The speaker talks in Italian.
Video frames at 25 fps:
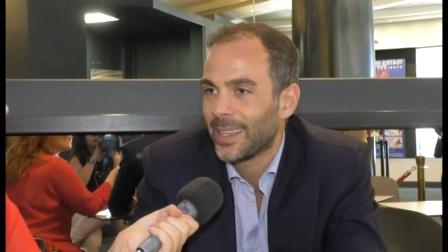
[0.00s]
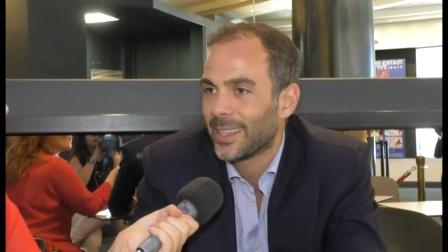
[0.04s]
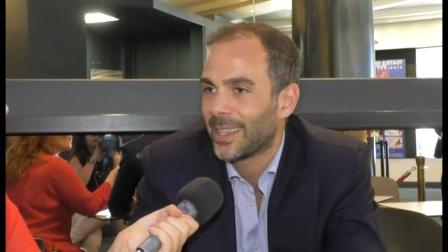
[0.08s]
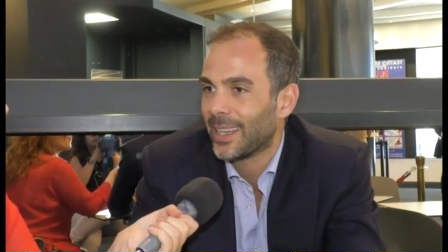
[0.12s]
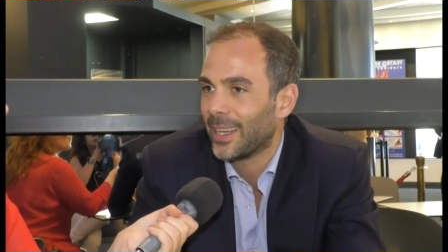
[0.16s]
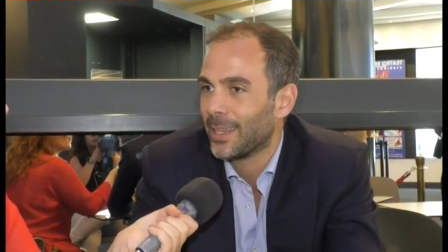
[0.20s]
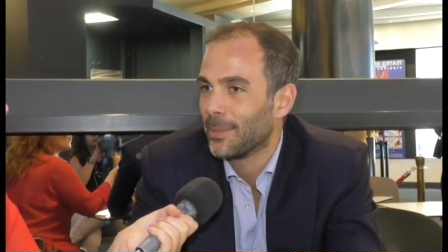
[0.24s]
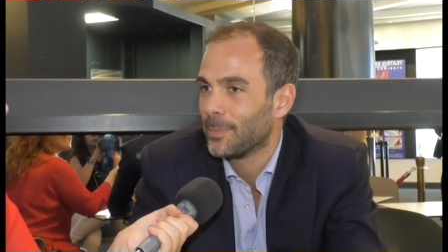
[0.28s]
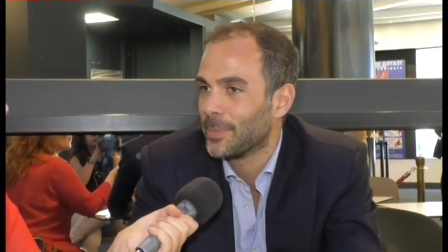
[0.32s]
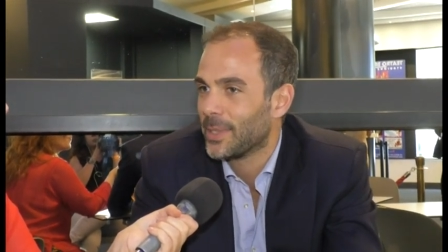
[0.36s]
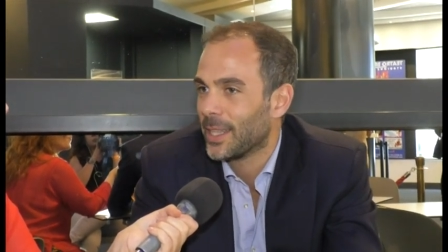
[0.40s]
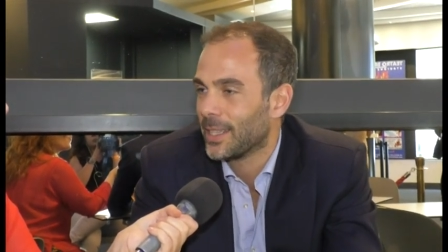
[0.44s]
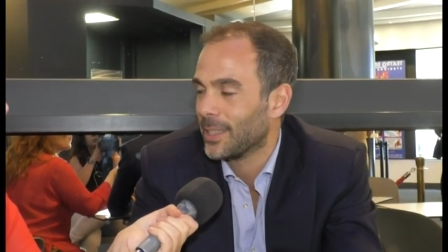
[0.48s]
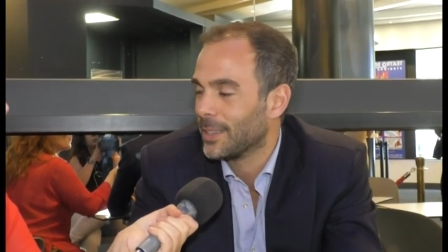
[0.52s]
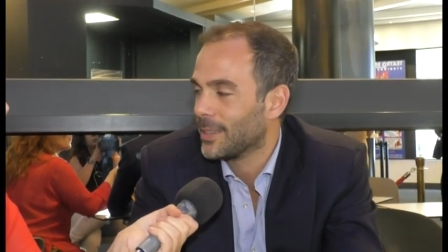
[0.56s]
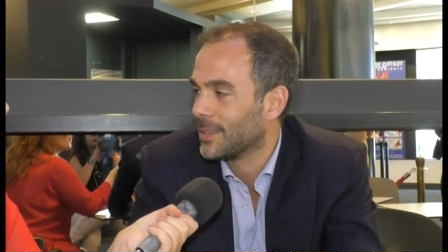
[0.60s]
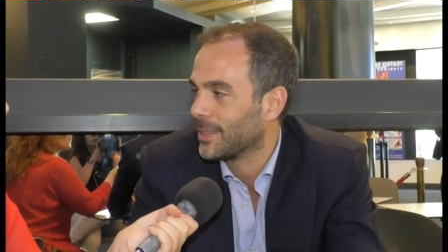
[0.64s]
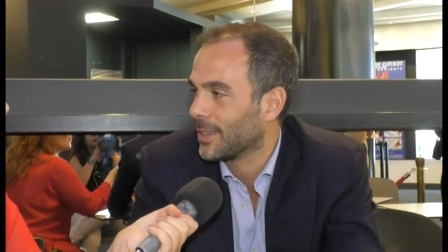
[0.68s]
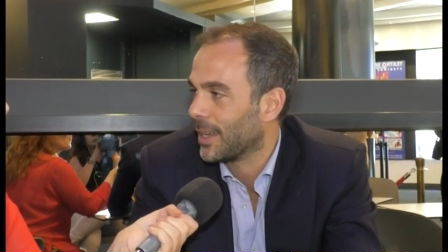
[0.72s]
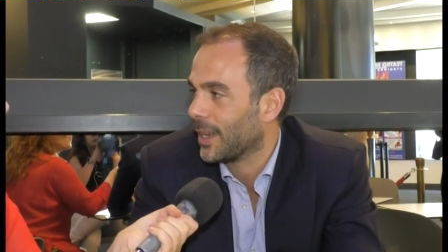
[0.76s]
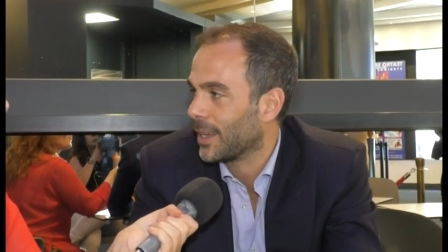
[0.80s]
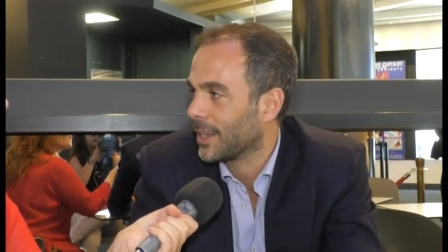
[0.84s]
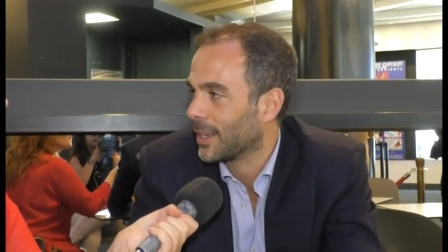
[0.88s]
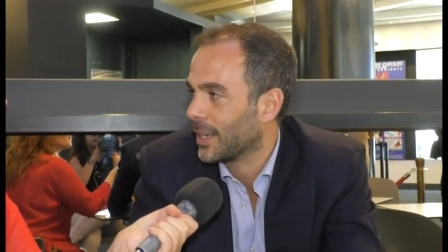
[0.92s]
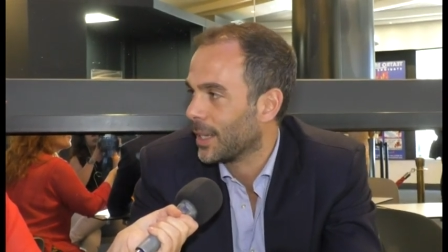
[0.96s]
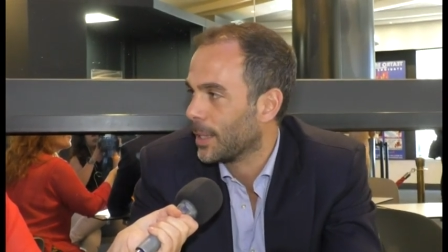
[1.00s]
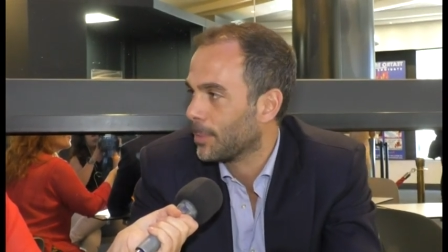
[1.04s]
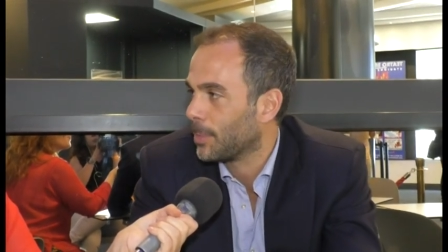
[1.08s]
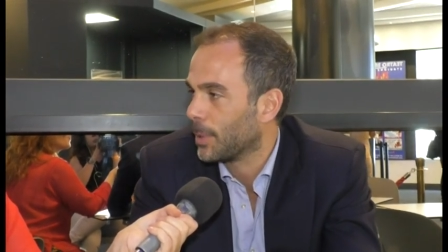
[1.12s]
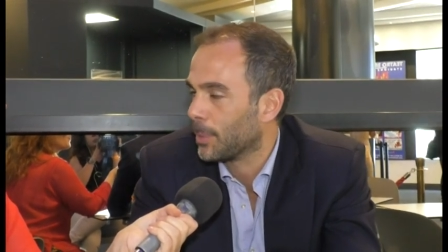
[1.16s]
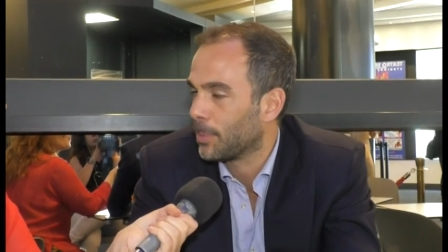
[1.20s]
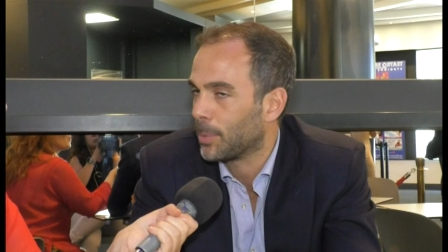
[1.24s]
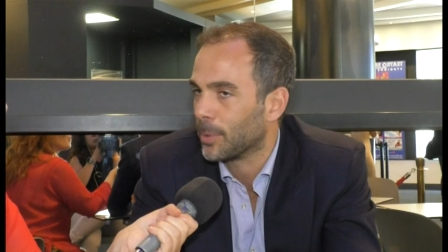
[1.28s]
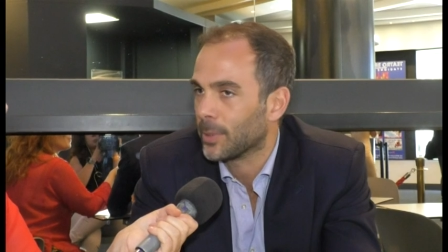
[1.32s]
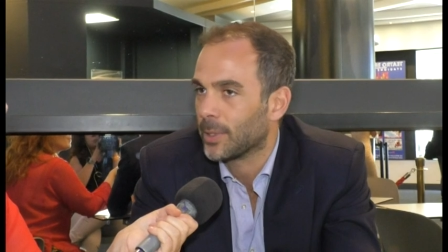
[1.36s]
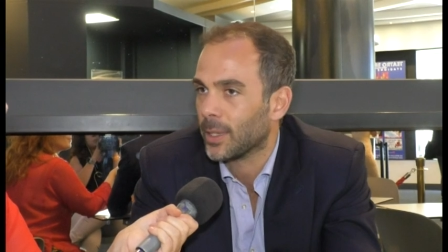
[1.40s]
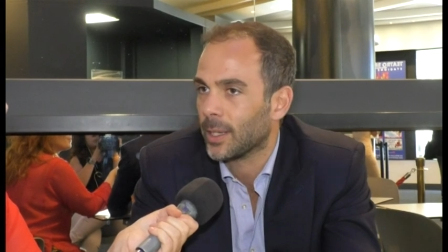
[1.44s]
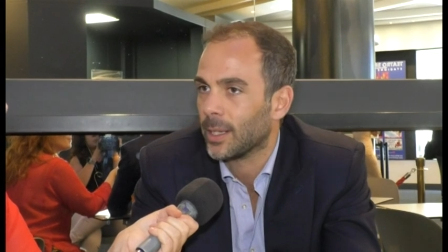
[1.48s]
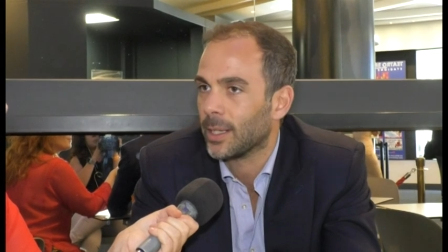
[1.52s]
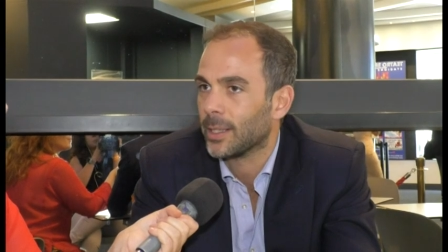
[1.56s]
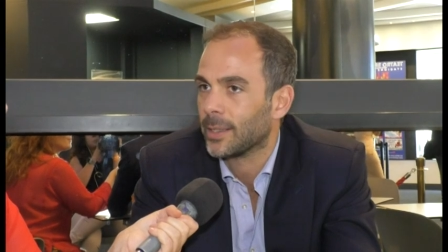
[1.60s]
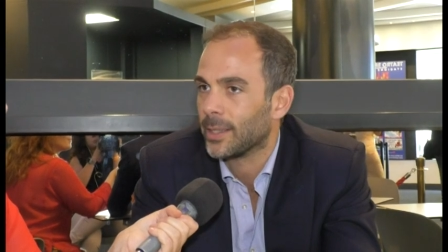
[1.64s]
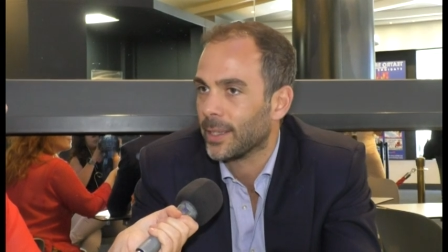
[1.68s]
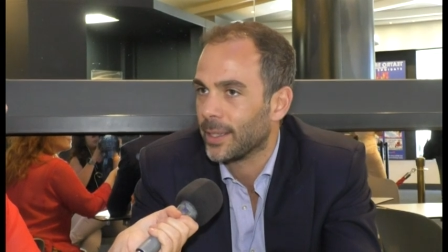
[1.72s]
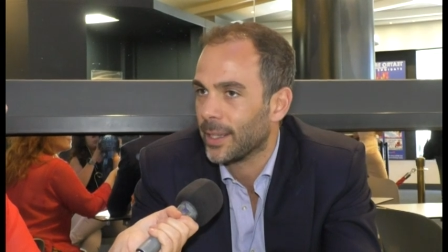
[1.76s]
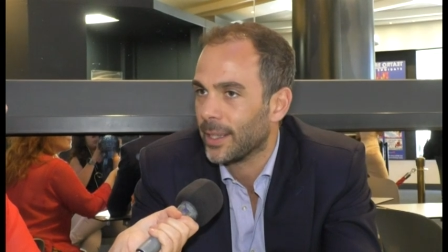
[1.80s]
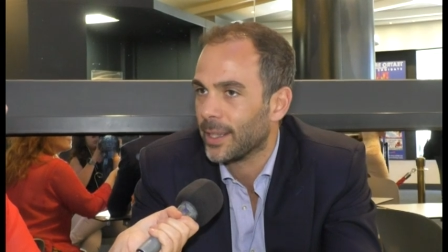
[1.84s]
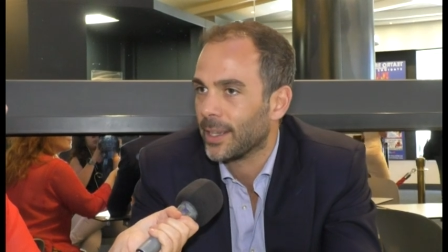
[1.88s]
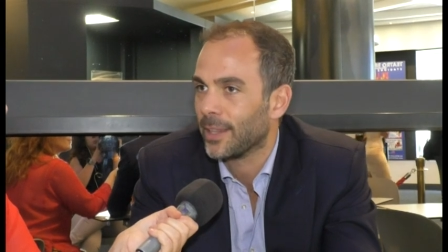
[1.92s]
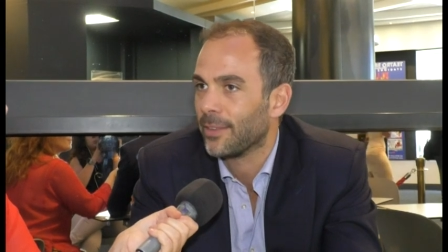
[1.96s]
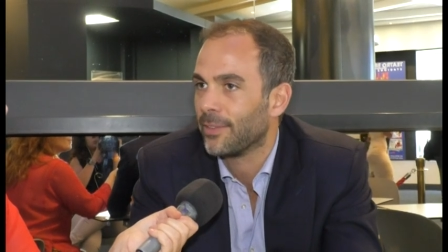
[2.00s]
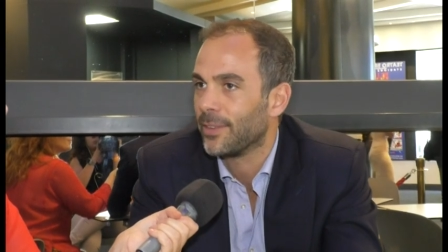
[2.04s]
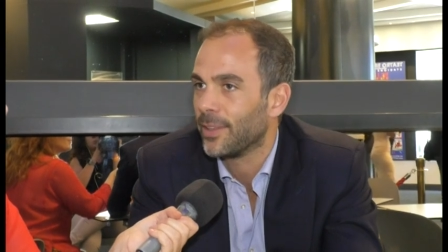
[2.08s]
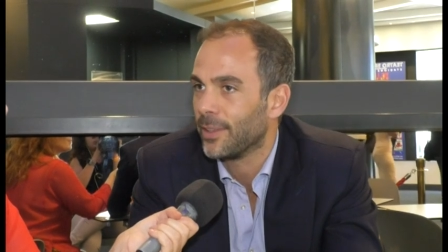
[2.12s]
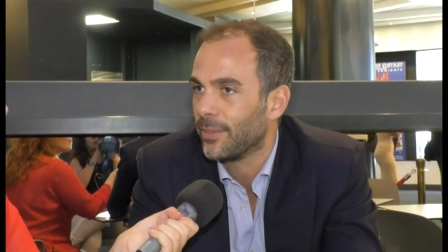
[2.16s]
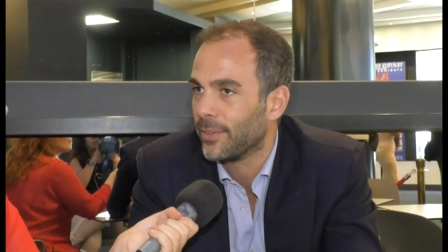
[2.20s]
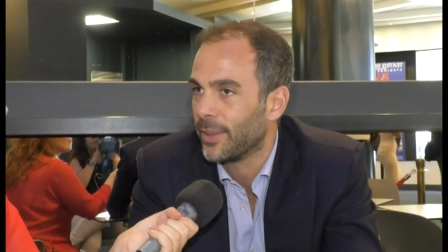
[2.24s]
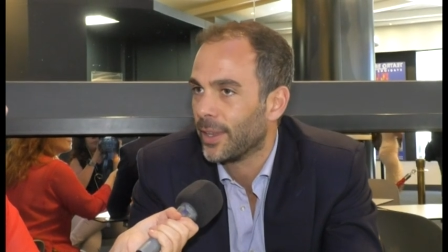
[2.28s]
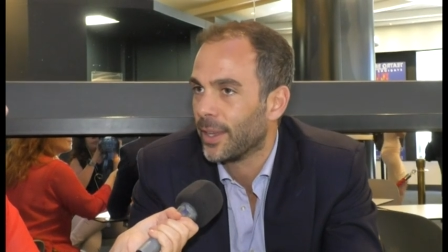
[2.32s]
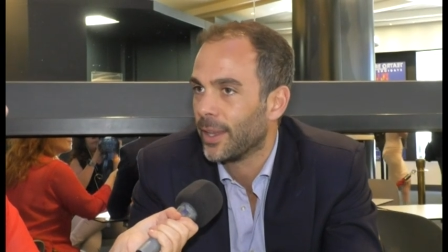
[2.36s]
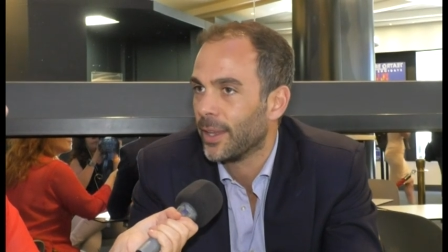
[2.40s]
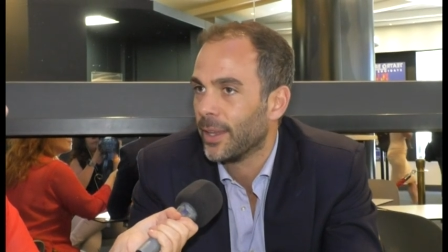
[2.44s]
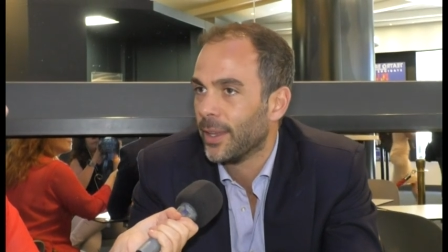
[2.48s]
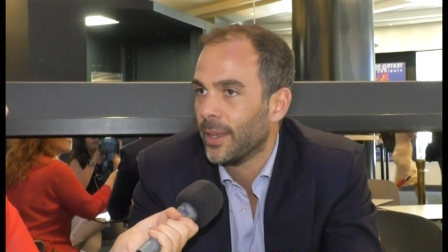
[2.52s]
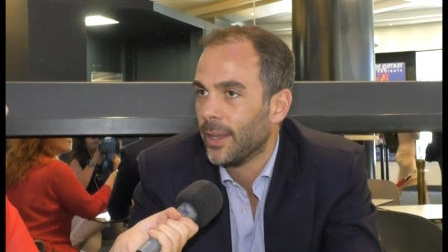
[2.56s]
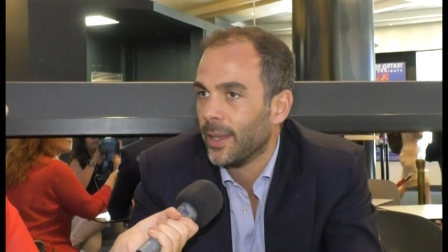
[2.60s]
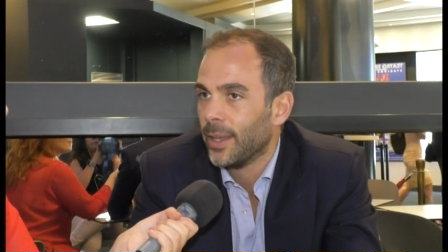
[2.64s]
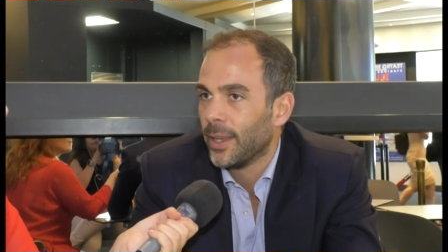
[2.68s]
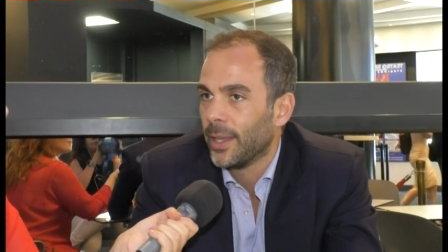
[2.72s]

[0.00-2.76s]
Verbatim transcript: calmierizzarle per poterle tenere vive